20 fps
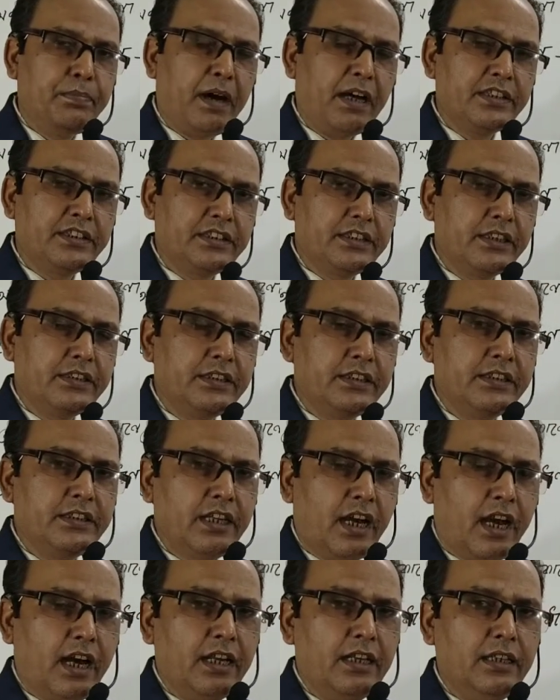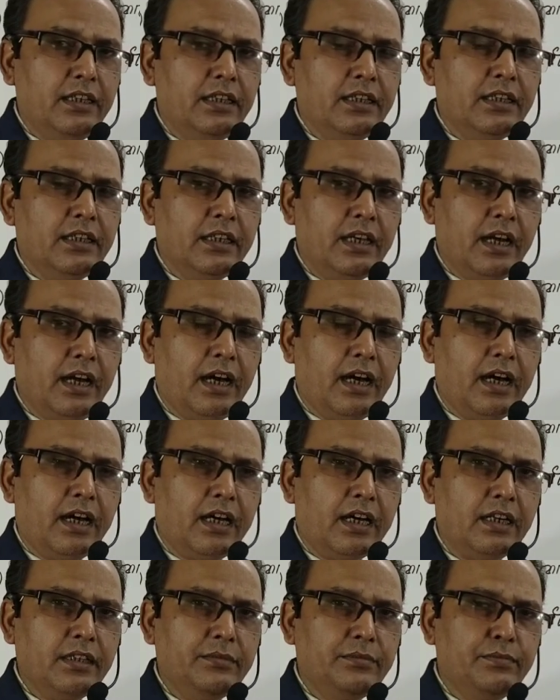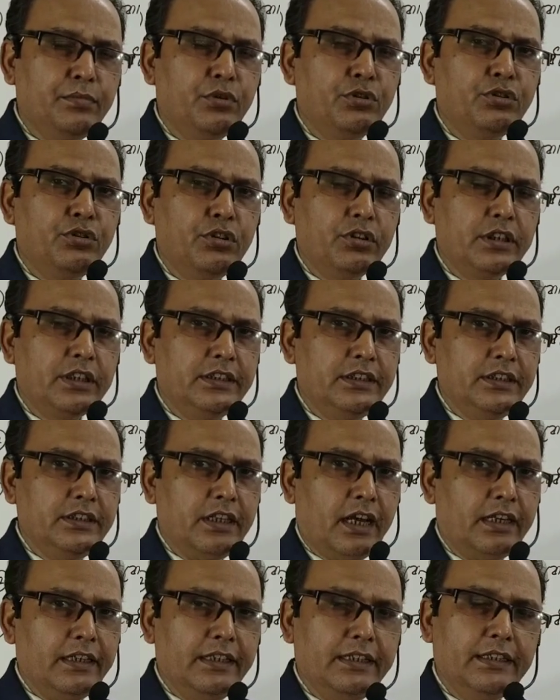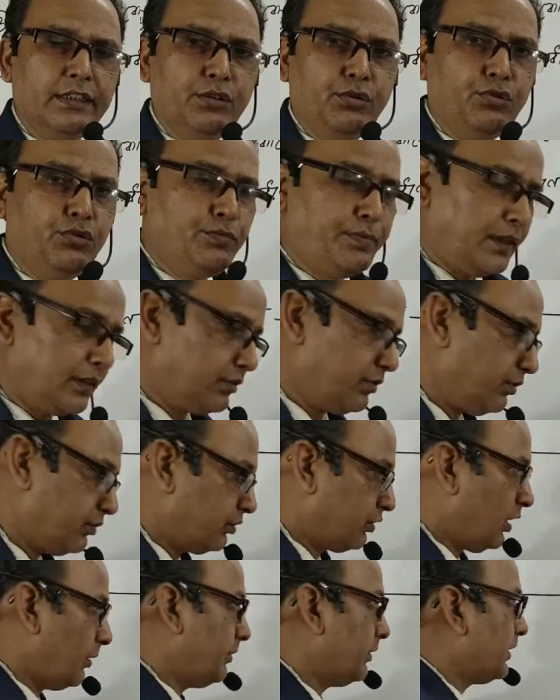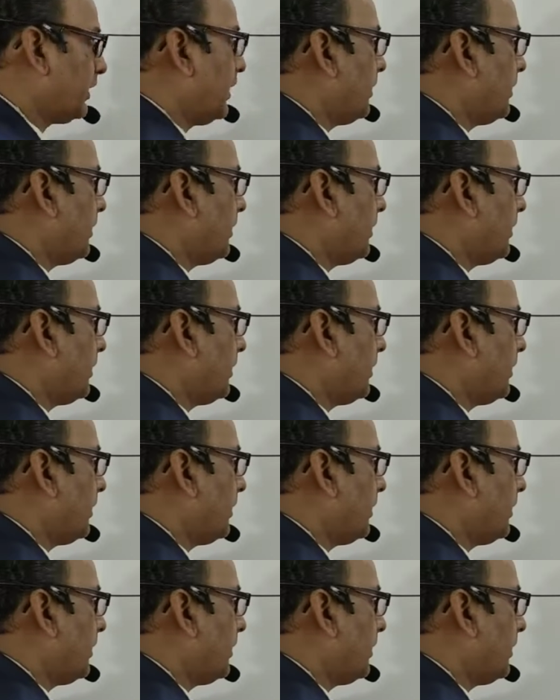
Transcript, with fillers: পাঁচ কেজি ডাল আর পনেরো কেজি ডাল এদের অনুপাত করতে হবে